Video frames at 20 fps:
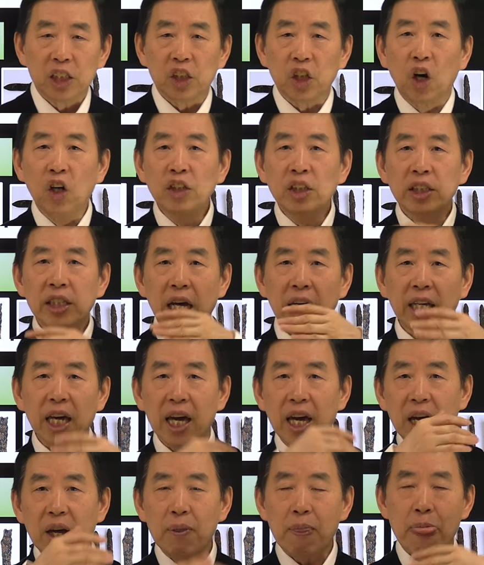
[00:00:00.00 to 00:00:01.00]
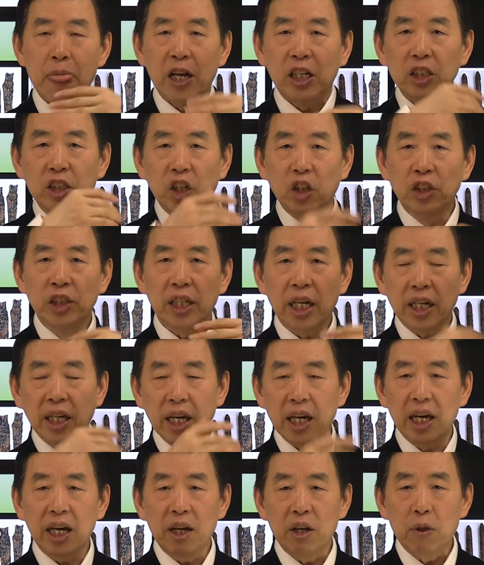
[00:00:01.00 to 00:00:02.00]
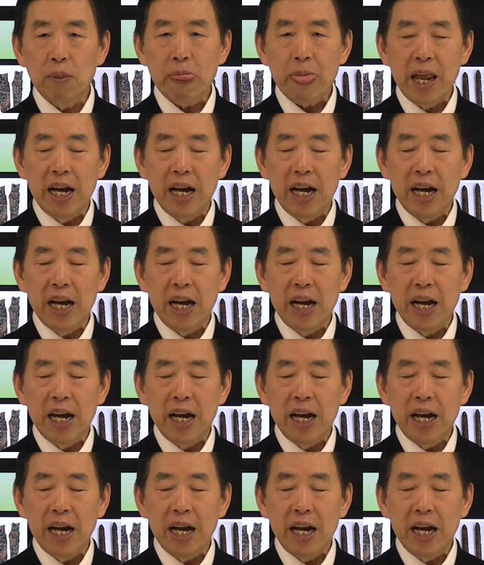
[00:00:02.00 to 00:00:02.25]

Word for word: 전 세계 전 세계